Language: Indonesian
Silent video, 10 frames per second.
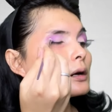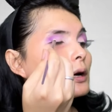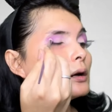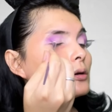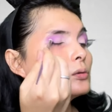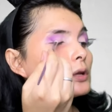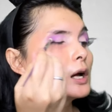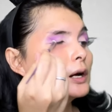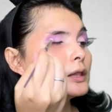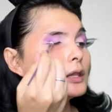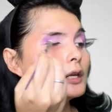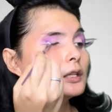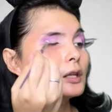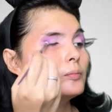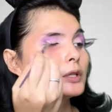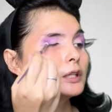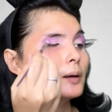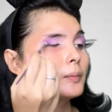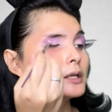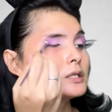Kalau kurang nanti kita build
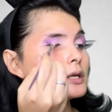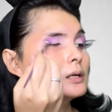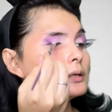up aja.